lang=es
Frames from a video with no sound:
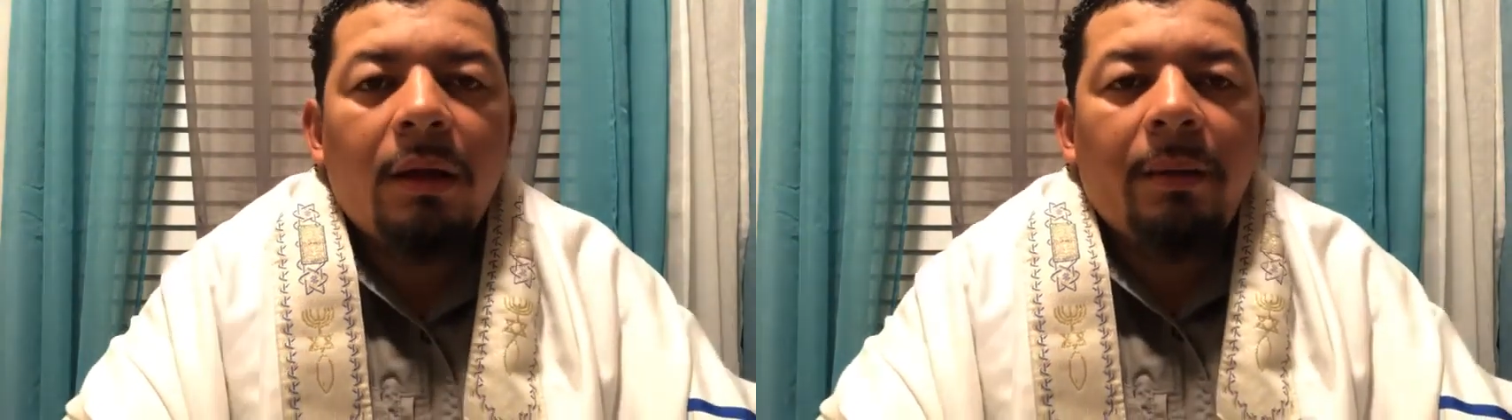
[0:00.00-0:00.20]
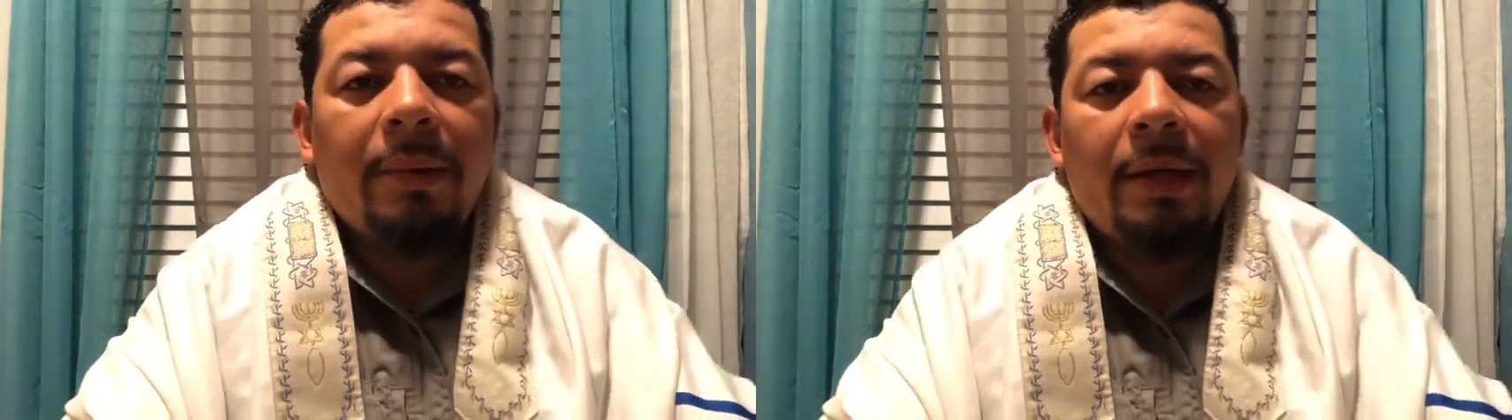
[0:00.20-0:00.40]

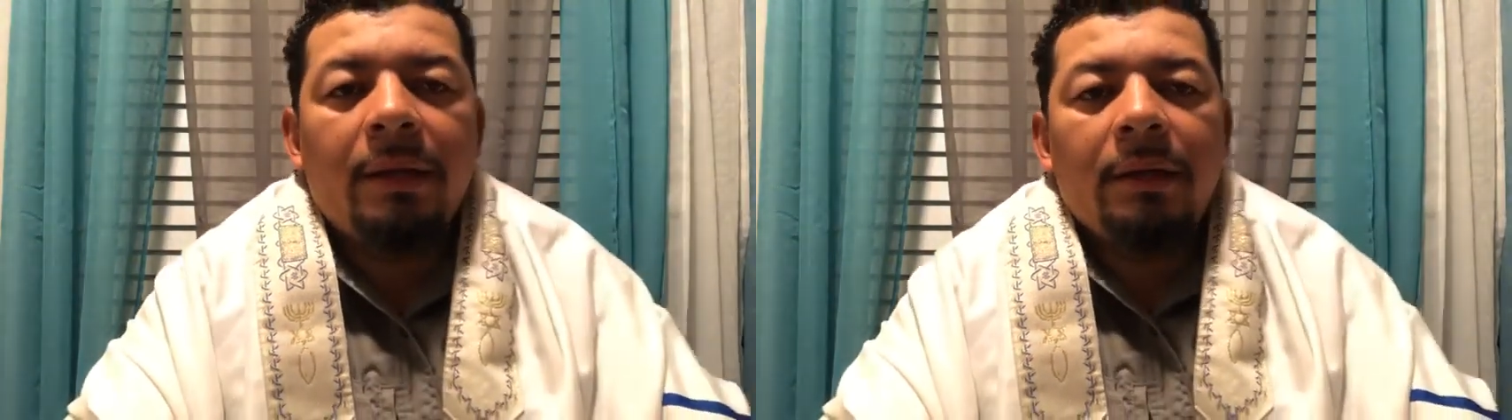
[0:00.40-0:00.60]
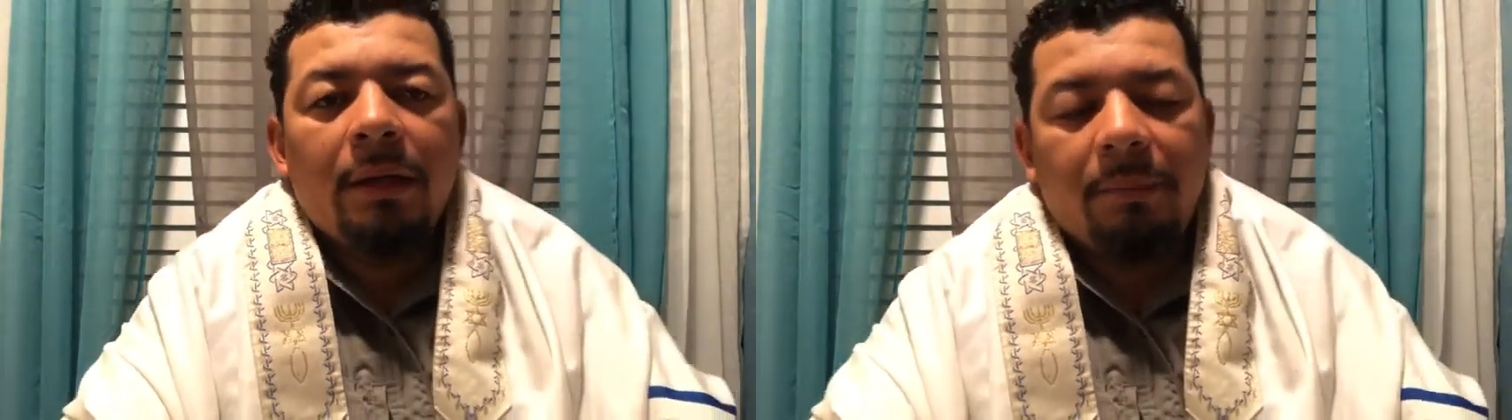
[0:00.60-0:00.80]

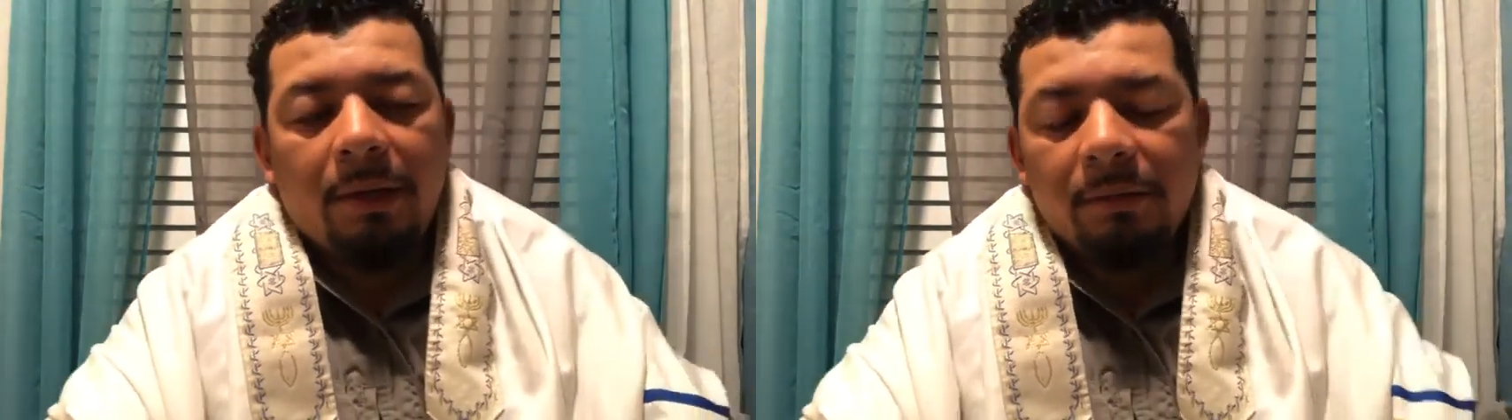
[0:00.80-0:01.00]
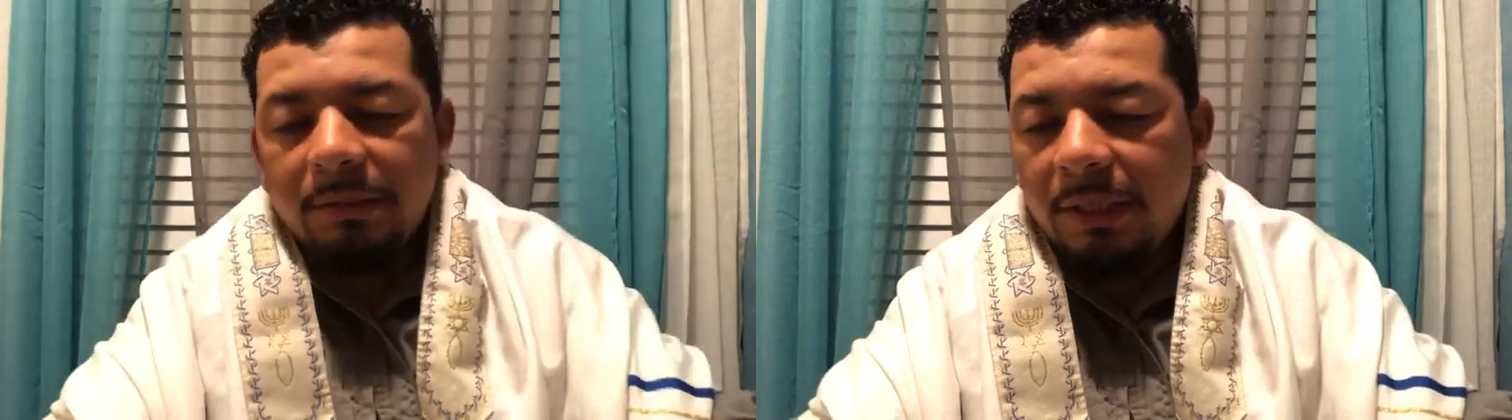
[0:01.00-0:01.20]
Amén.
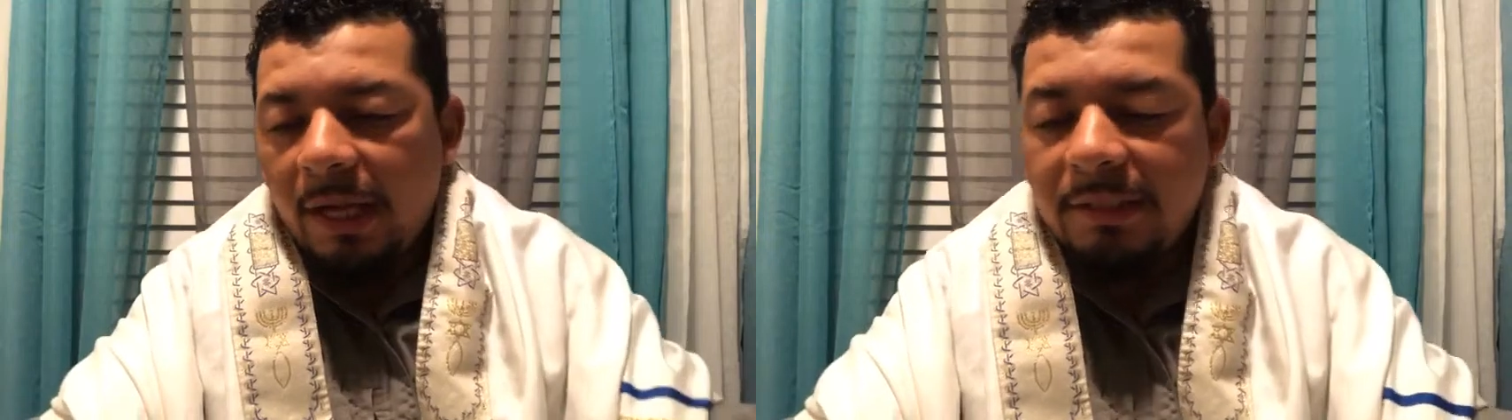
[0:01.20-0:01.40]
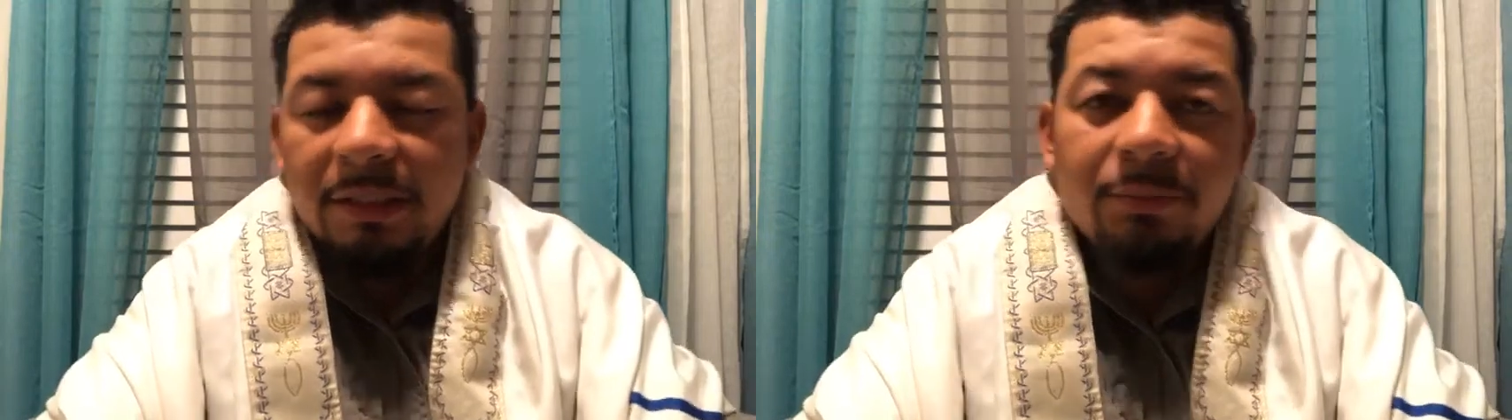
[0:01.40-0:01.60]
Hermanos,
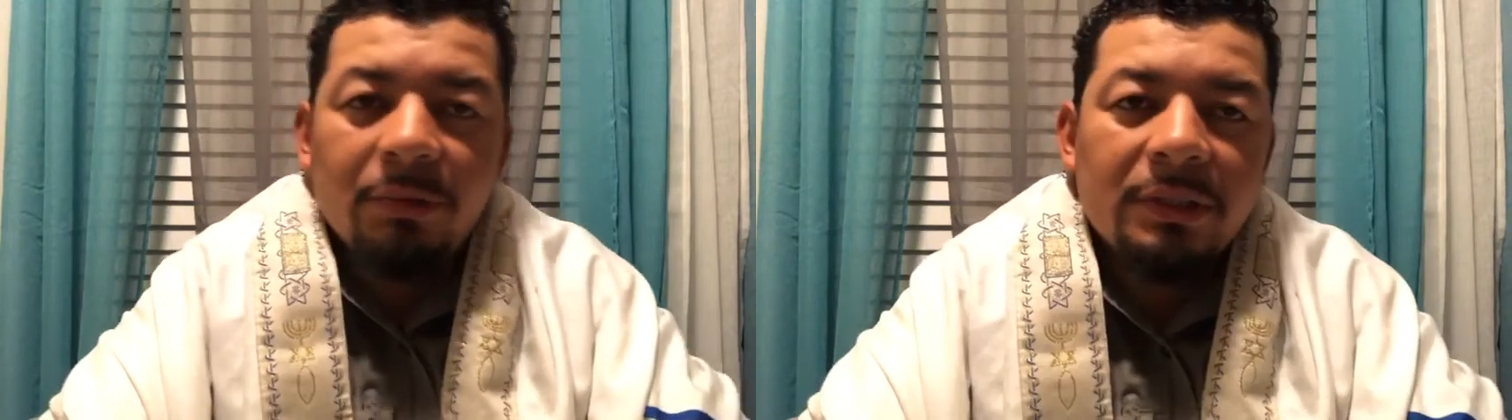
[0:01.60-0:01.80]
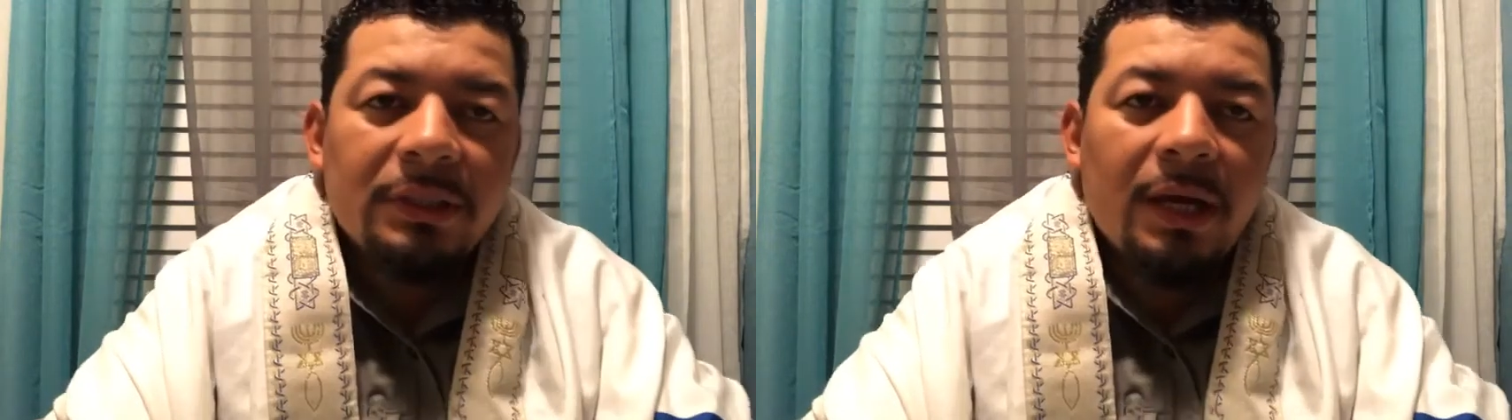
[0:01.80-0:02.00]
gracias
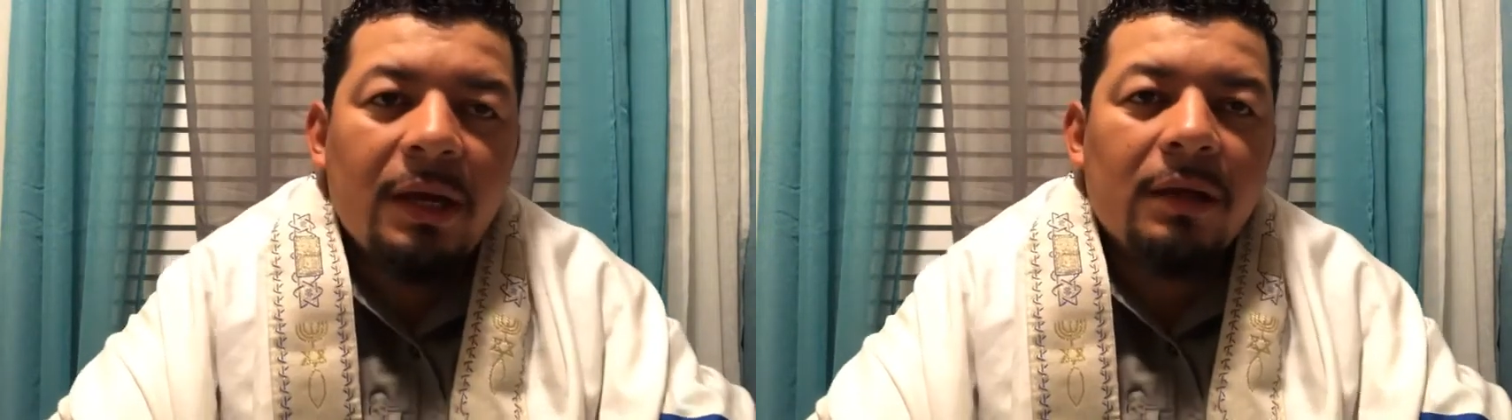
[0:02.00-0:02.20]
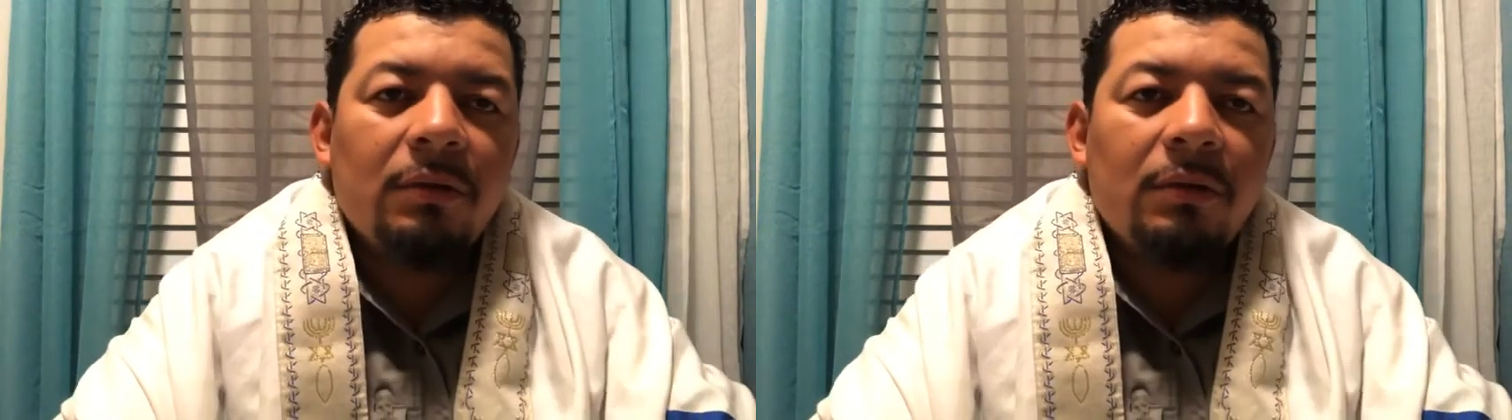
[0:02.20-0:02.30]
por estar